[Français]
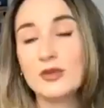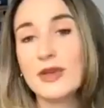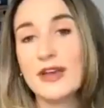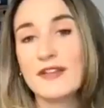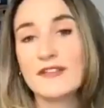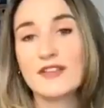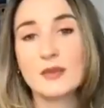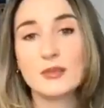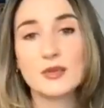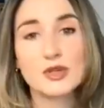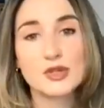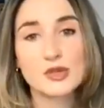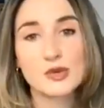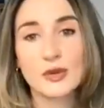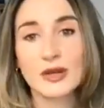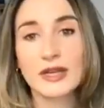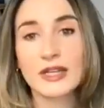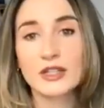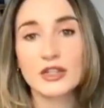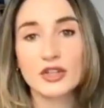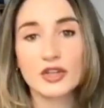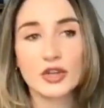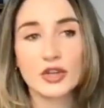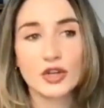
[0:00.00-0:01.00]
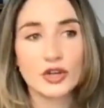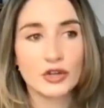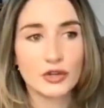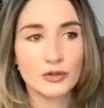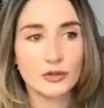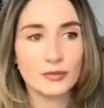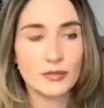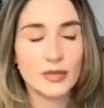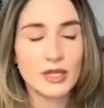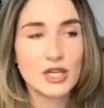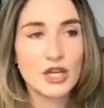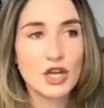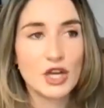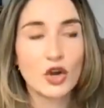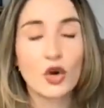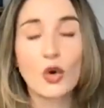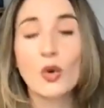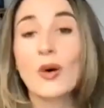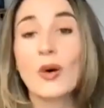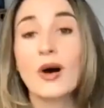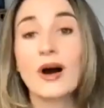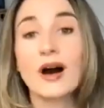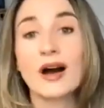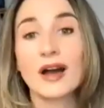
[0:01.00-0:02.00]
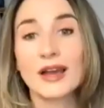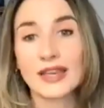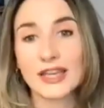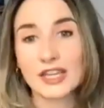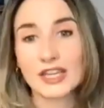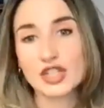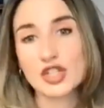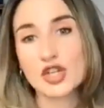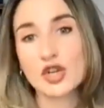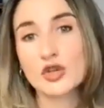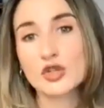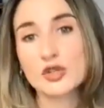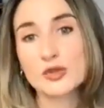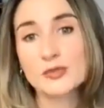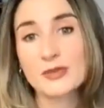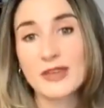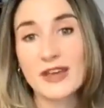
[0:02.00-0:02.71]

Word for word: ou il y avait besoin de comme croire en quelque chose,